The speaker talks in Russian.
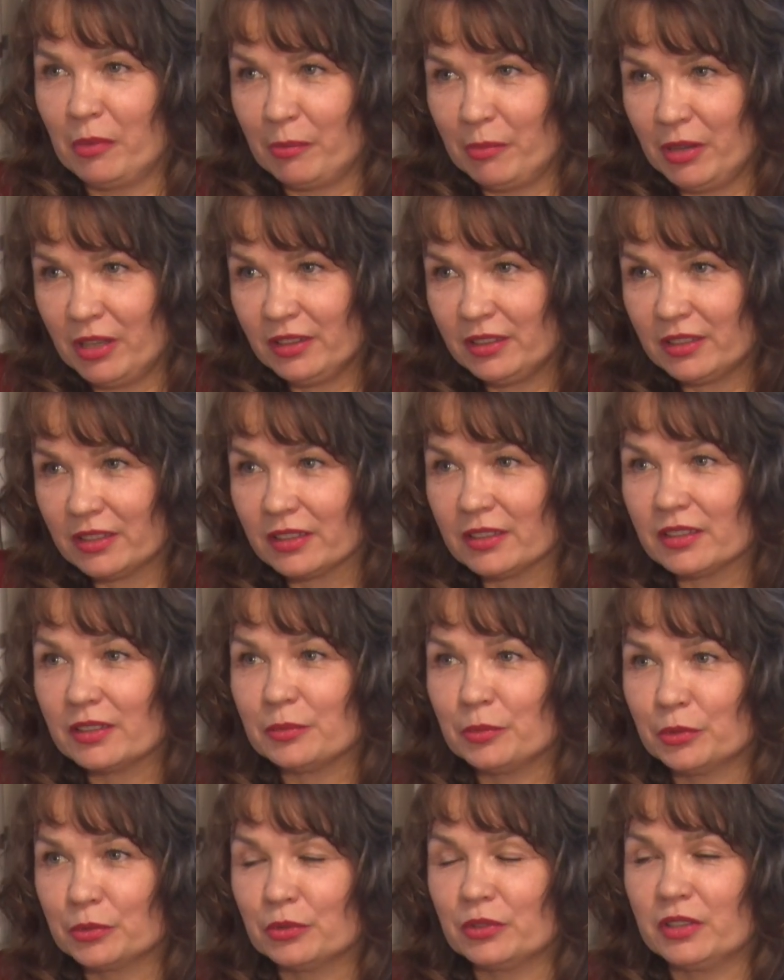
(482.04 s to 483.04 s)
моменты
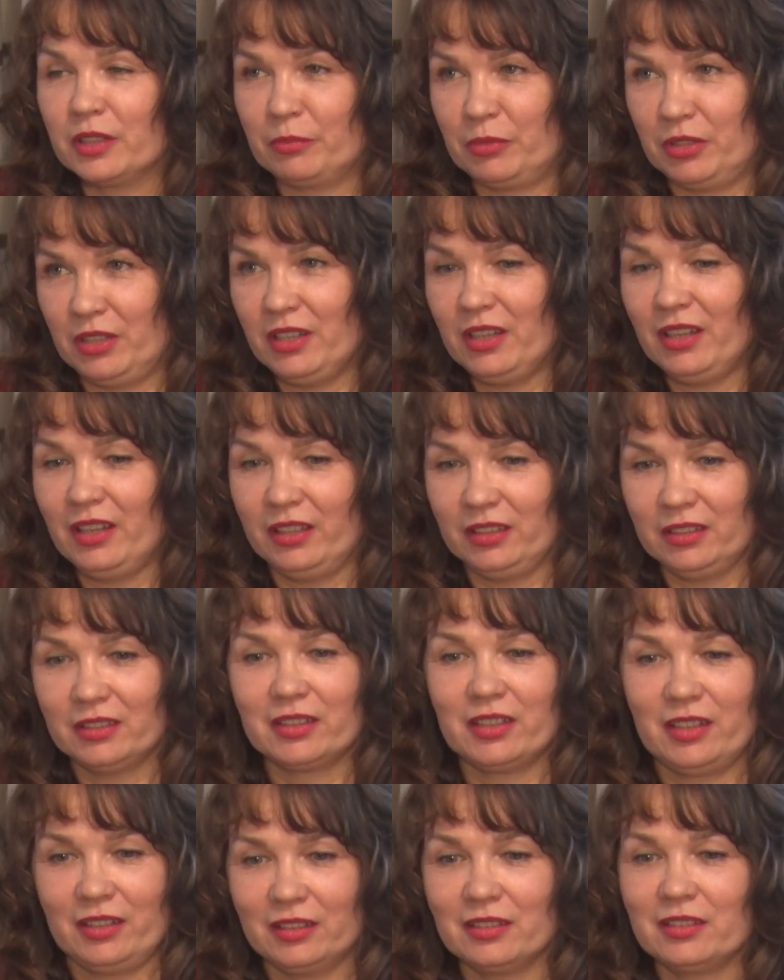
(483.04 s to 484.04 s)
будут на мне, это
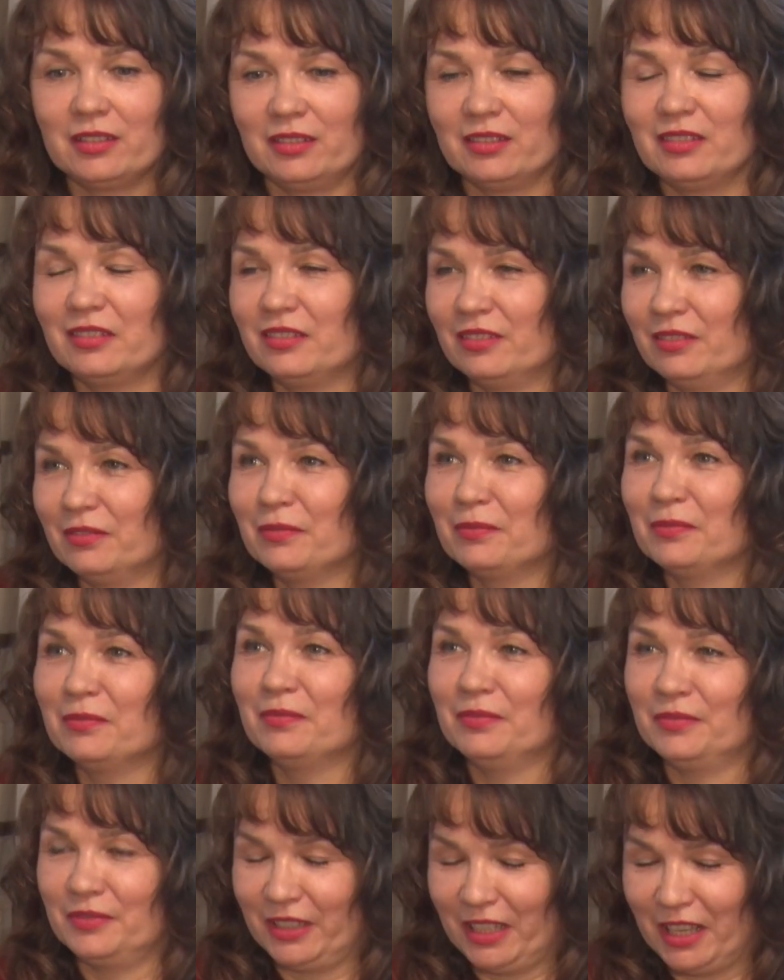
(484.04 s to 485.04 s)
я,
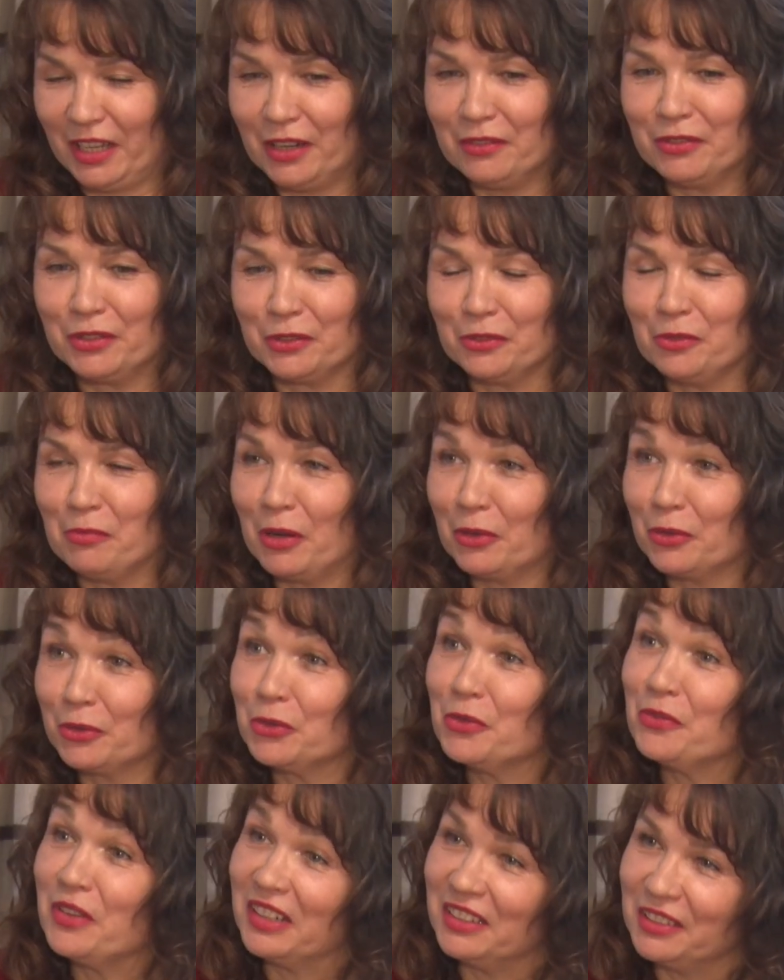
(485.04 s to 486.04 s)
угу. скорее всего, могу
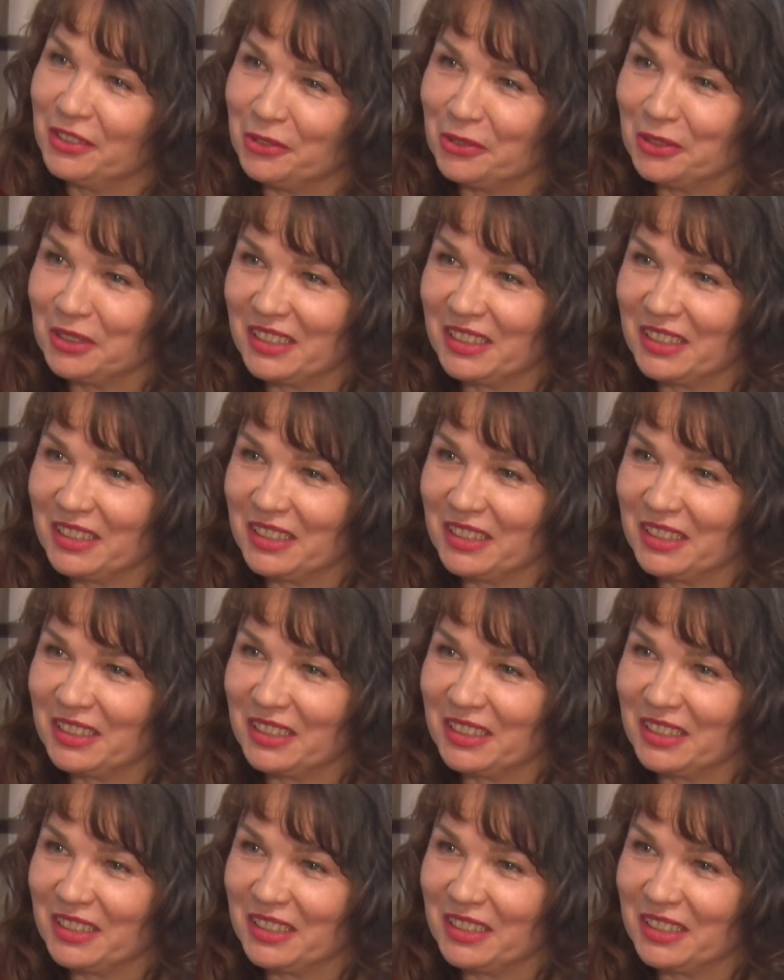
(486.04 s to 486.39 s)
с уверенностью